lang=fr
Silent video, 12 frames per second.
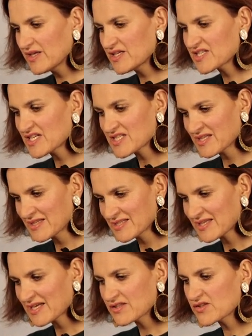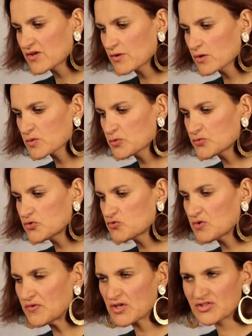J'ai acheté un extracteur, je me suis dit, je
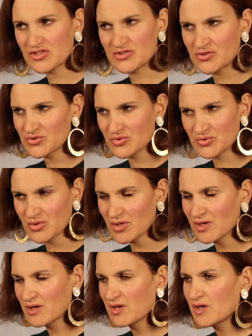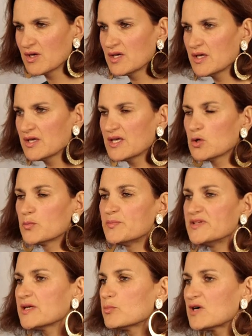vais faire ça du jour. Et au
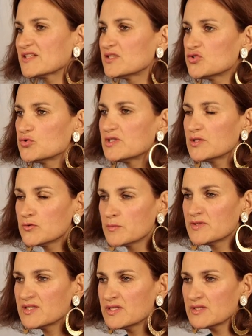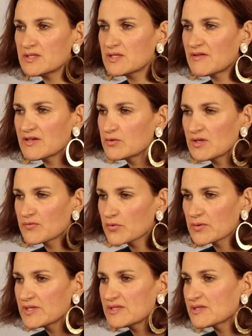pire, boire des jus de légumes avec des
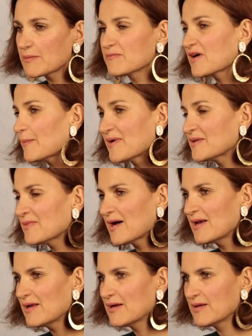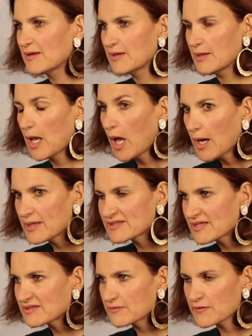fruits, ça ne me fera pas de mal.
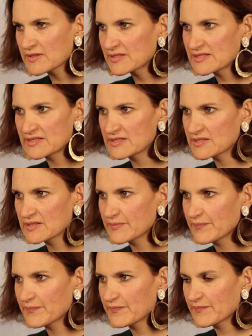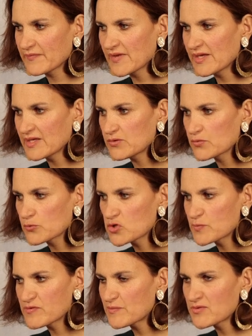Ça a été fantastique. Et du coup,
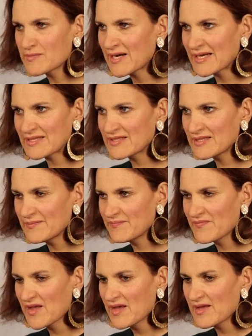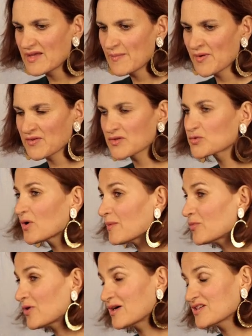je ne pouvais plus m'arrêter. Et pendant trois
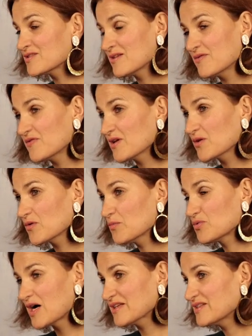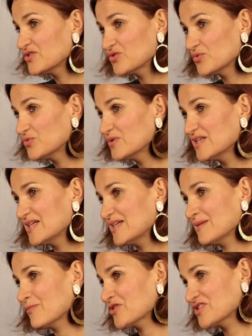mois, je n'ai fait que boire des jus
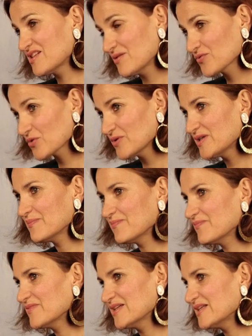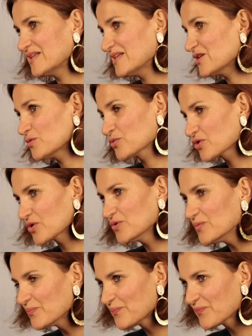et manger des fruits et des légumes crus.